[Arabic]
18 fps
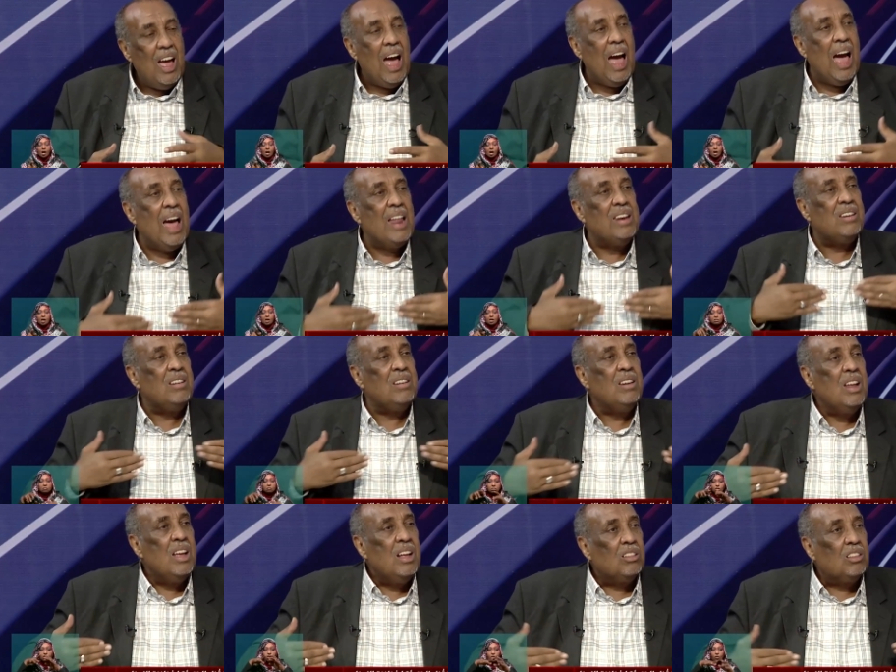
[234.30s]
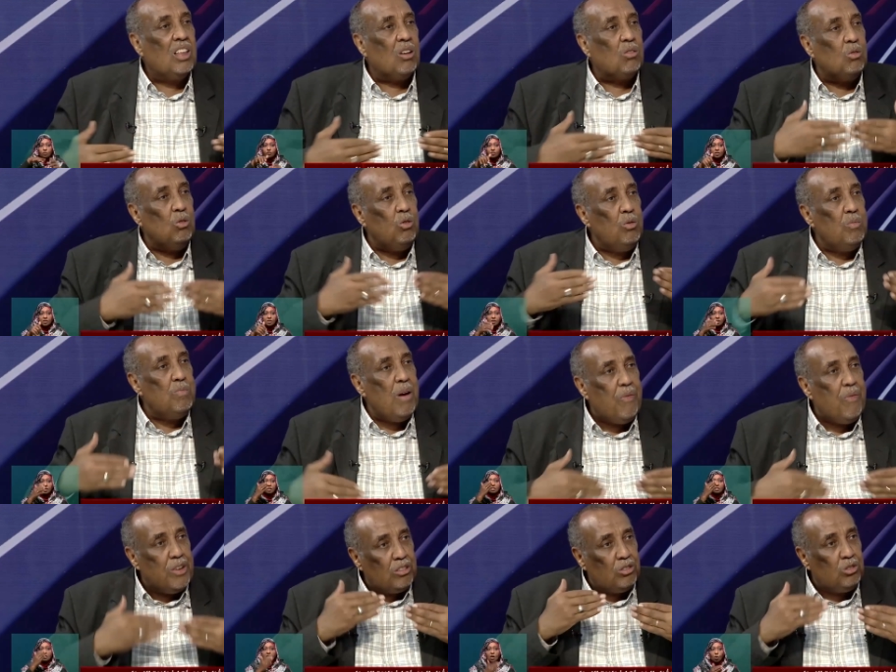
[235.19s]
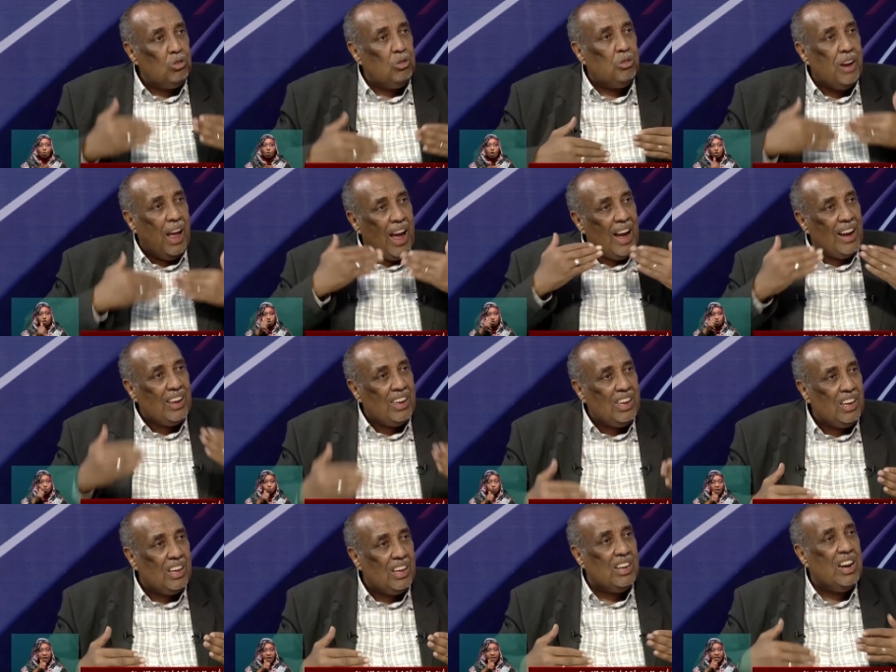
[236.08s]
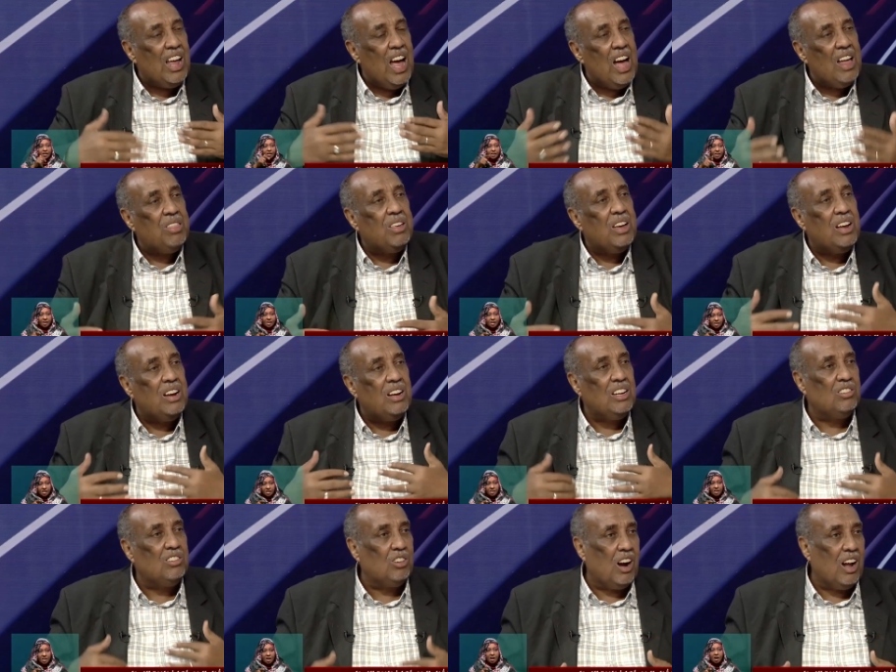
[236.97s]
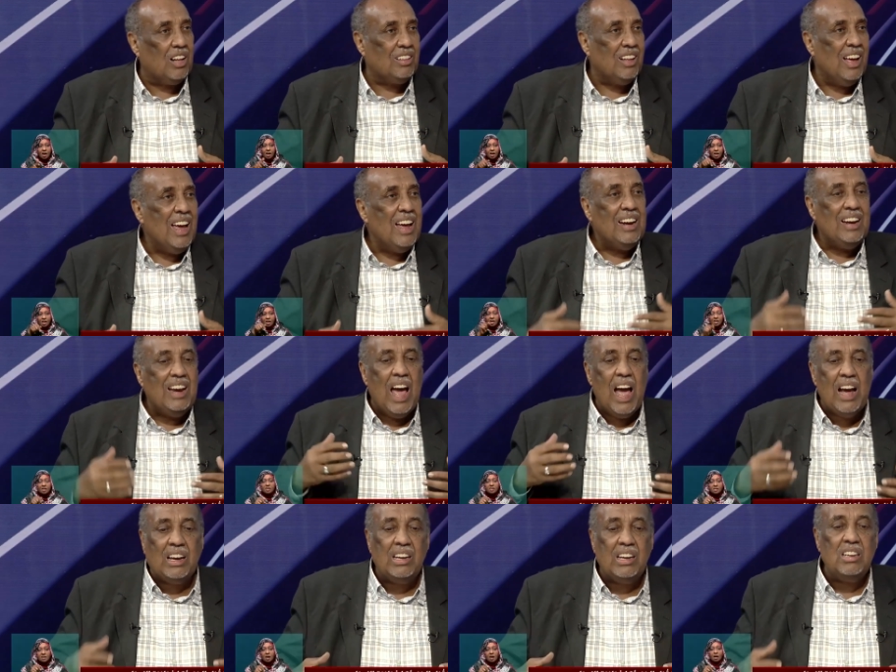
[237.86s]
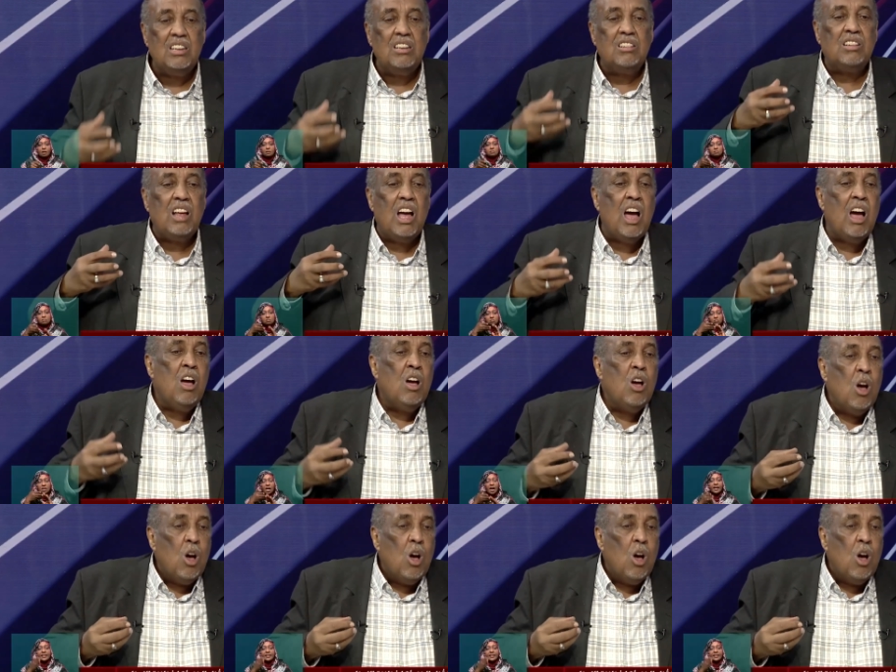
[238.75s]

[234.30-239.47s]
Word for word: ان تكون بفر زون حقيقي لهذه الهجرات لكن اذا